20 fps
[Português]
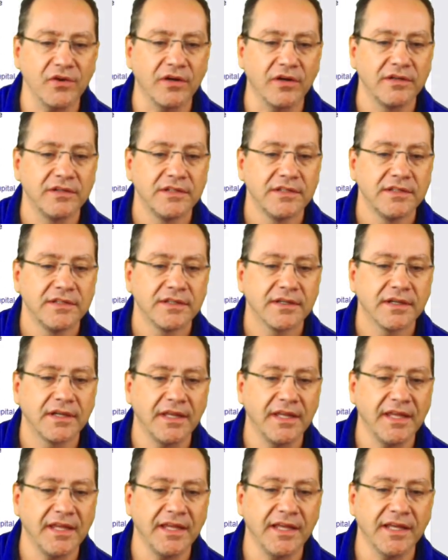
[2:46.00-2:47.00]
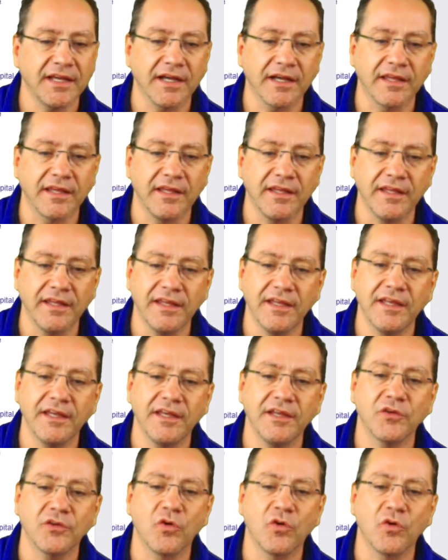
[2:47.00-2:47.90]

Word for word: ó clica aqui e